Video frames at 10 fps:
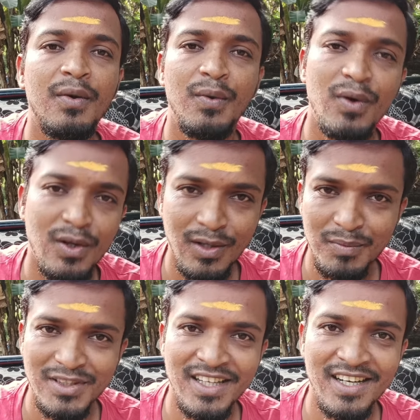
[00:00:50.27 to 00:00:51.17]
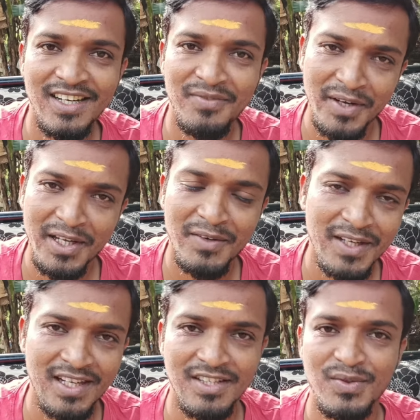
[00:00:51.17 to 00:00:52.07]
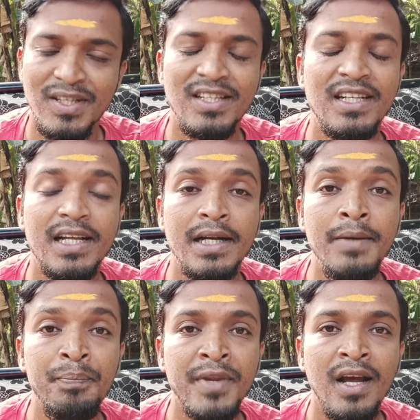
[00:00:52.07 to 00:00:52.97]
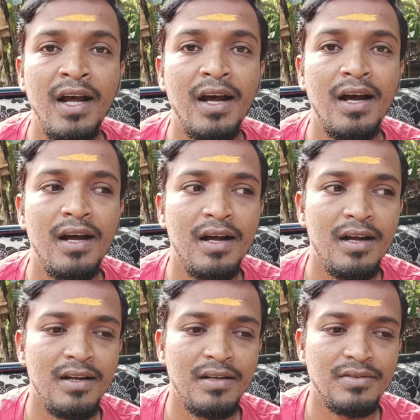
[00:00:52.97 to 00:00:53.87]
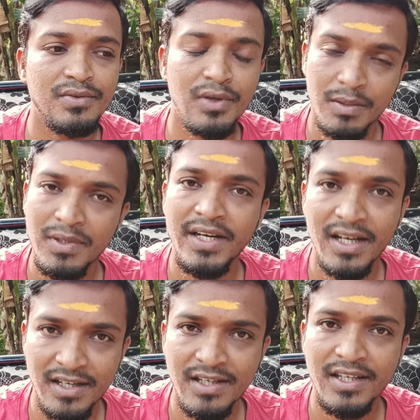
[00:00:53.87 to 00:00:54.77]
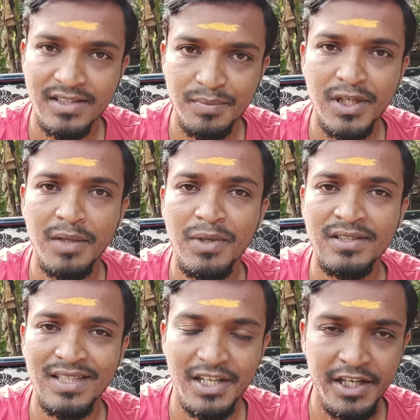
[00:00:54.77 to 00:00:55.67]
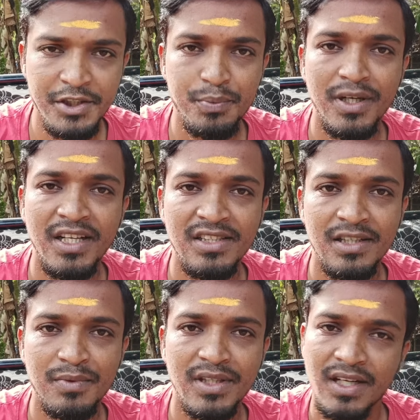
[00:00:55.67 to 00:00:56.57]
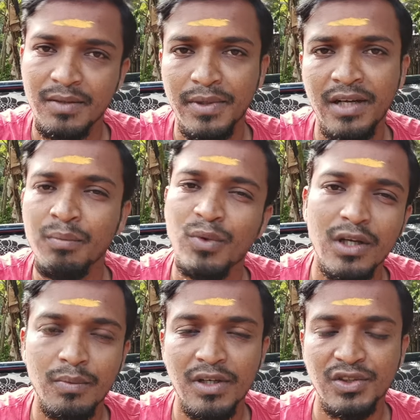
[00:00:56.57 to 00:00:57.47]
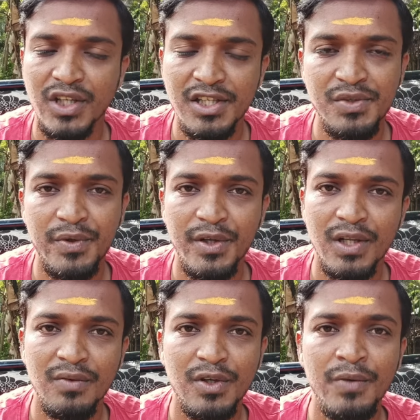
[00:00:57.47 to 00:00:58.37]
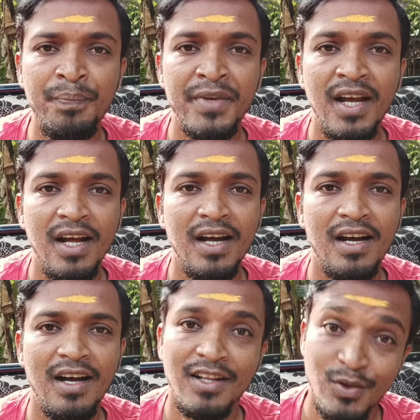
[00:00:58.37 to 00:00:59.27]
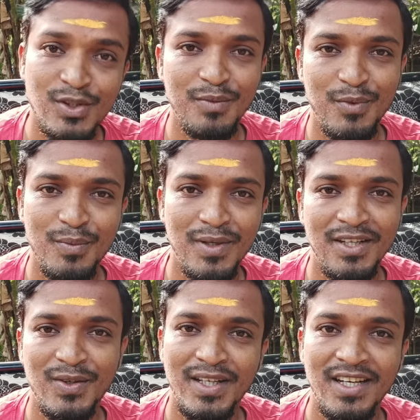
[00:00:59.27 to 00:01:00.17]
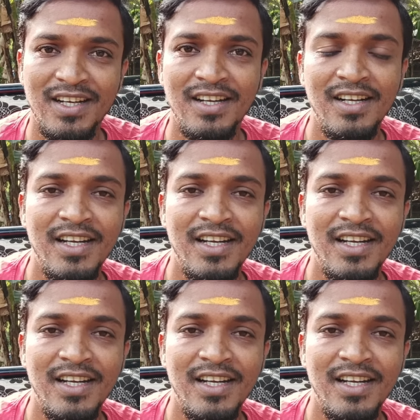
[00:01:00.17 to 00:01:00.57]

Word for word: உங்களுக்கும் நம்ம சேனலில் ஃப்ரீயாகவே நான் அதை சொல்லி தந்துடுறேன் சொன்ன மாதிரி ஹண்ட்ரட் கே சப்ஸ்கிரைபர்ஸ் ரீச் பண்ணிடுச்சு நம்ம சேனல் அப்படின்னா முழுக்க முழுக்க ஷார்ட்ஸ் வீடியோ தான் வரும் அதுக்கும் சப்போர்ட் பண்ணுங்கள் ஓகேங்களா